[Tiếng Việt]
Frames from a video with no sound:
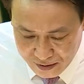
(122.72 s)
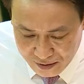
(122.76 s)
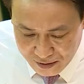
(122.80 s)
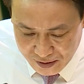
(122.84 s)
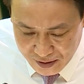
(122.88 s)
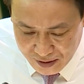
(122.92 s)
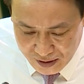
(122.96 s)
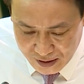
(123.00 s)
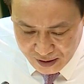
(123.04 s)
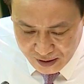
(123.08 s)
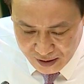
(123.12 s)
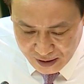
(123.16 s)
nhất
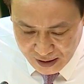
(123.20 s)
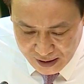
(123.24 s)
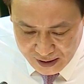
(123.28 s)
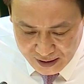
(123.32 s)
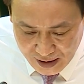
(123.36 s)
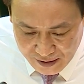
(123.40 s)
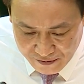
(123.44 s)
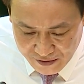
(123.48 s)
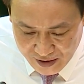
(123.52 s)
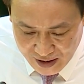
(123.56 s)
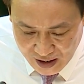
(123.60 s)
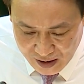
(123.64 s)
trí thông
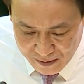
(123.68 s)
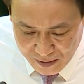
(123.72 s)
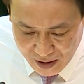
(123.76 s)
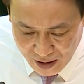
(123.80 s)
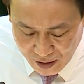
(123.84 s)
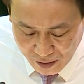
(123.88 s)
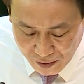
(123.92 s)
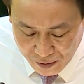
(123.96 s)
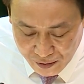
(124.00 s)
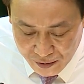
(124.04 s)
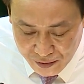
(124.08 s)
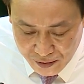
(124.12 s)
qua
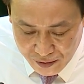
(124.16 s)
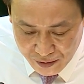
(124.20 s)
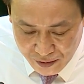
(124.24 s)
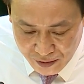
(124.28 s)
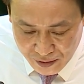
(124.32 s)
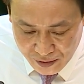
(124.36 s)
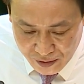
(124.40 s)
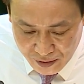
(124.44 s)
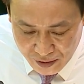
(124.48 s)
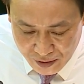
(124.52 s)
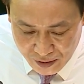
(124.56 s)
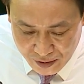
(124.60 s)
64 dự
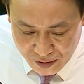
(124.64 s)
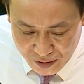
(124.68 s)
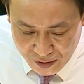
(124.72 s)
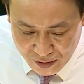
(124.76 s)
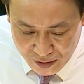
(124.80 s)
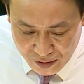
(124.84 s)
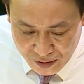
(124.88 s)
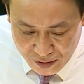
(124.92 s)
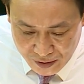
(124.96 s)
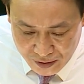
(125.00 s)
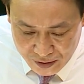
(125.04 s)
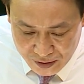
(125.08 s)
thảo nghị
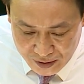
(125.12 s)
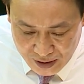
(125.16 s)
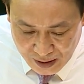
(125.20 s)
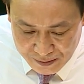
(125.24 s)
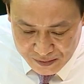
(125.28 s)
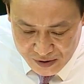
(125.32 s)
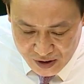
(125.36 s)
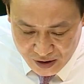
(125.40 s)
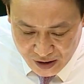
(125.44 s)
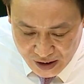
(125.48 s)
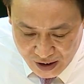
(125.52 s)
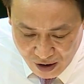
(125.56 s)
quyết tại kỳ
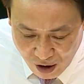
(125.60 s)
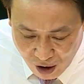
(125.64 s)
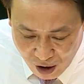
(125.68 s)
họp.